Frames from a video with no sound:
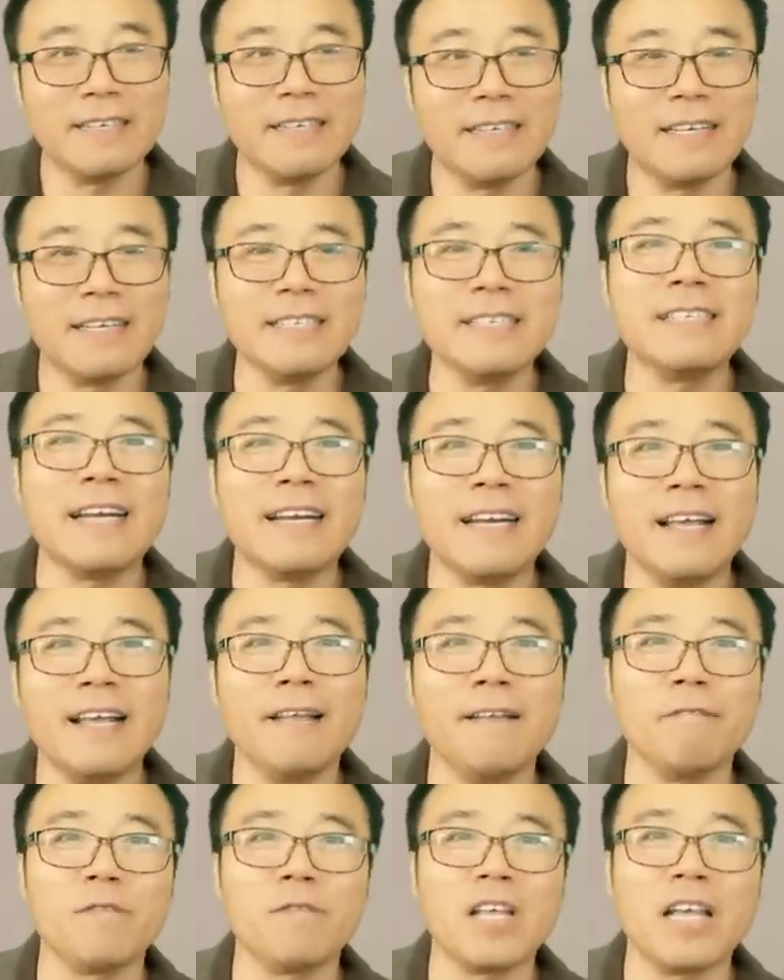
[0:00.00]
很显
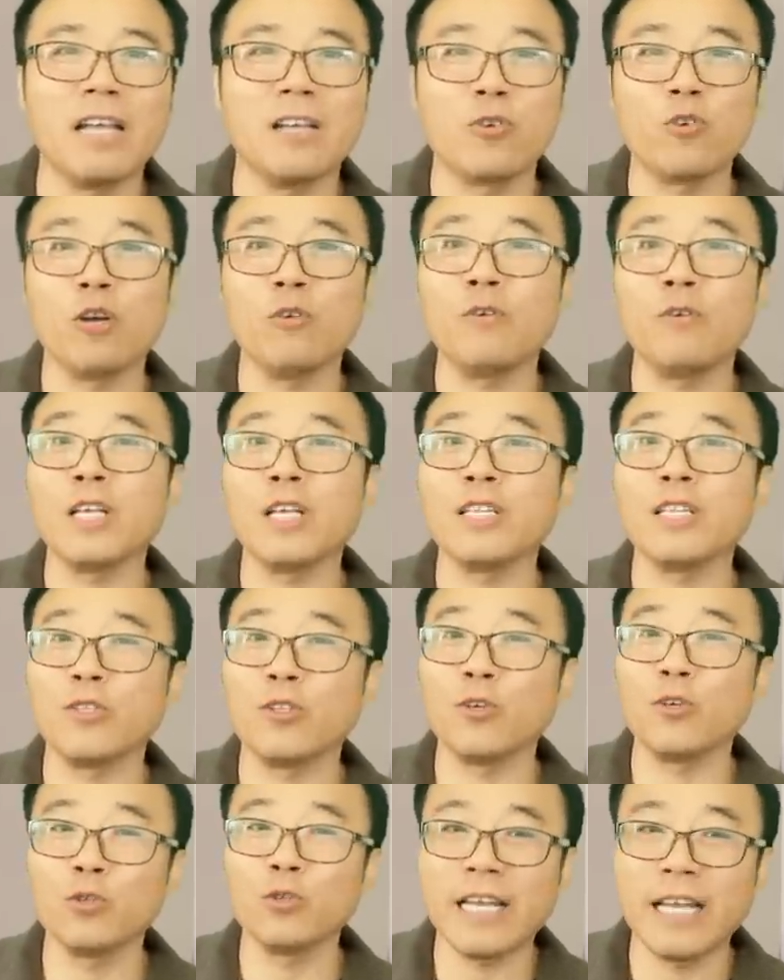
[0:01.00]
然，那双方呢
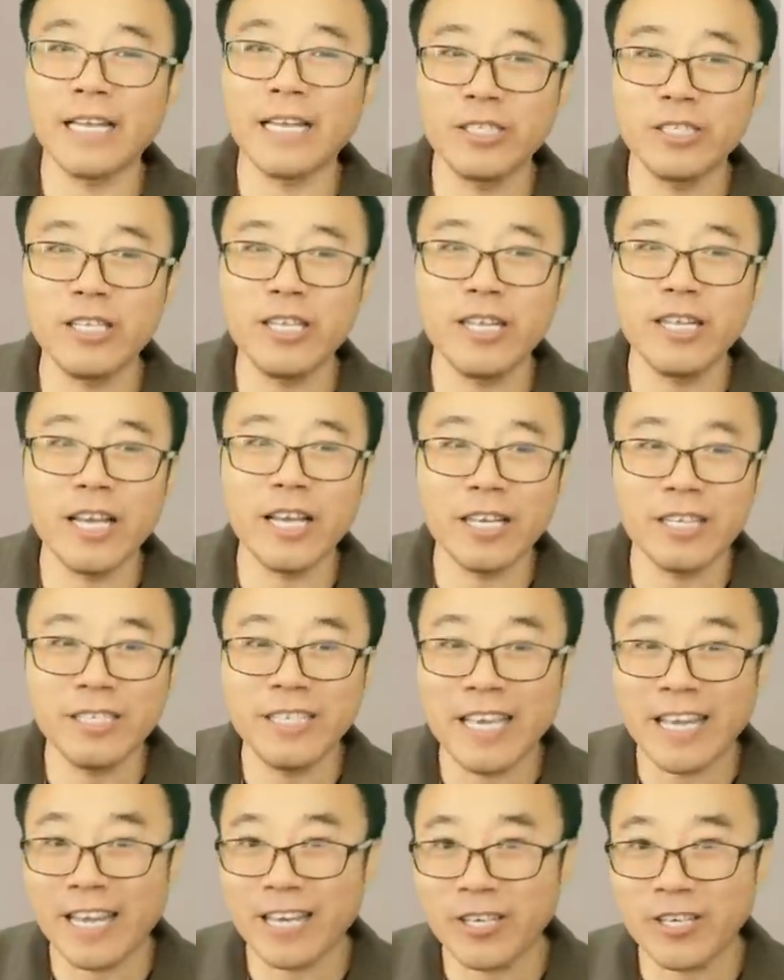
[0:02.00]
都在尽量
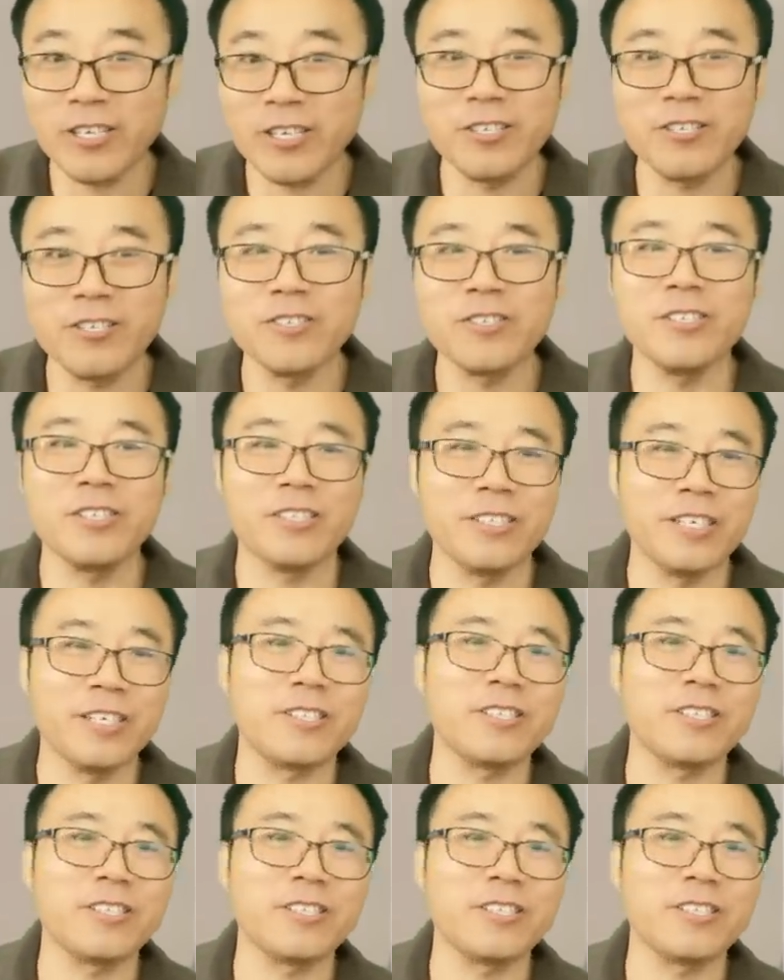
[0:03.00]
掩饰自己的